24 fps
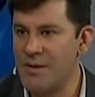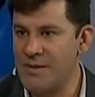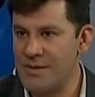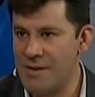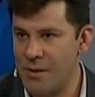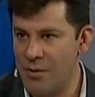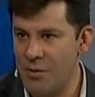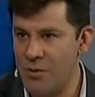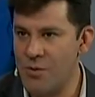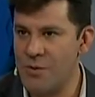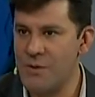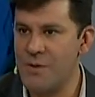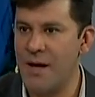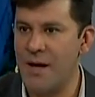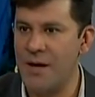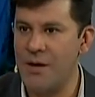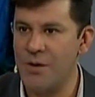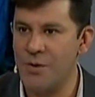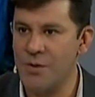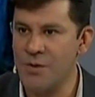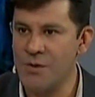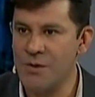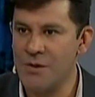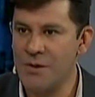hace algunos
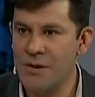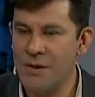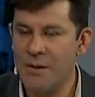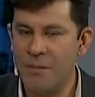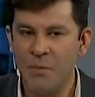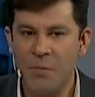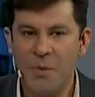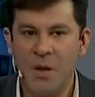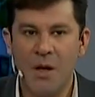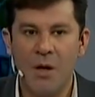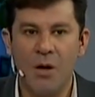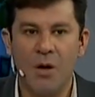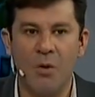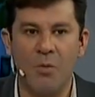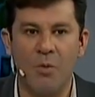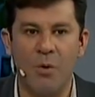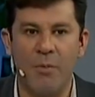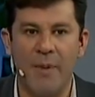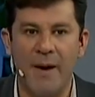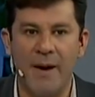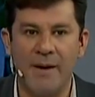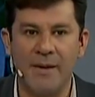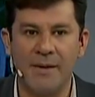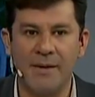años,
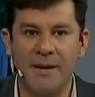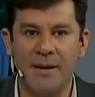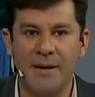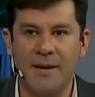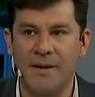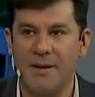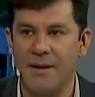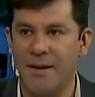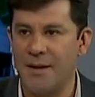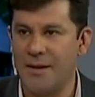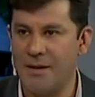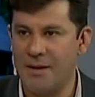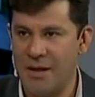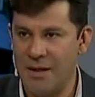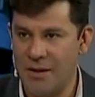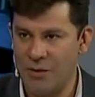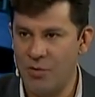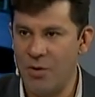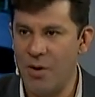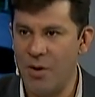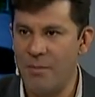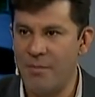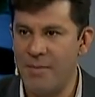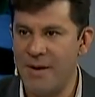como parte
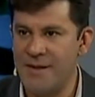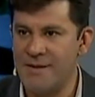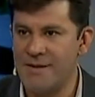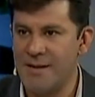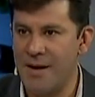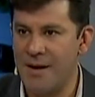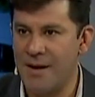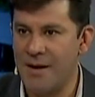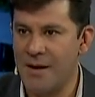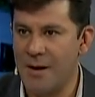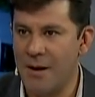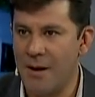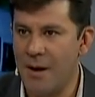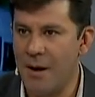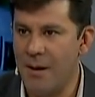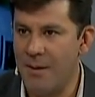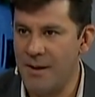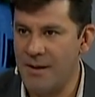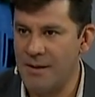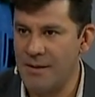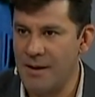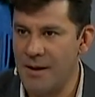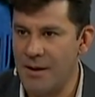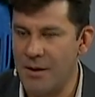de, una empresa en la que
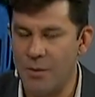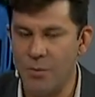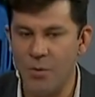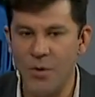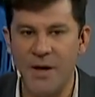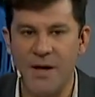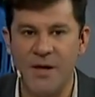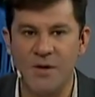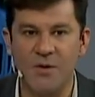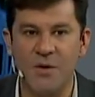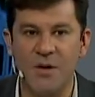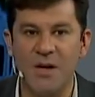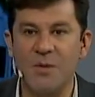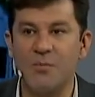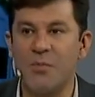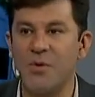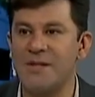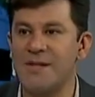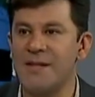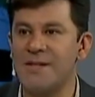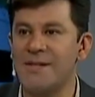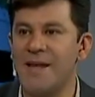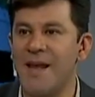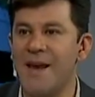trabajaba de telecomunicaciones,
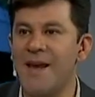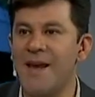pues estar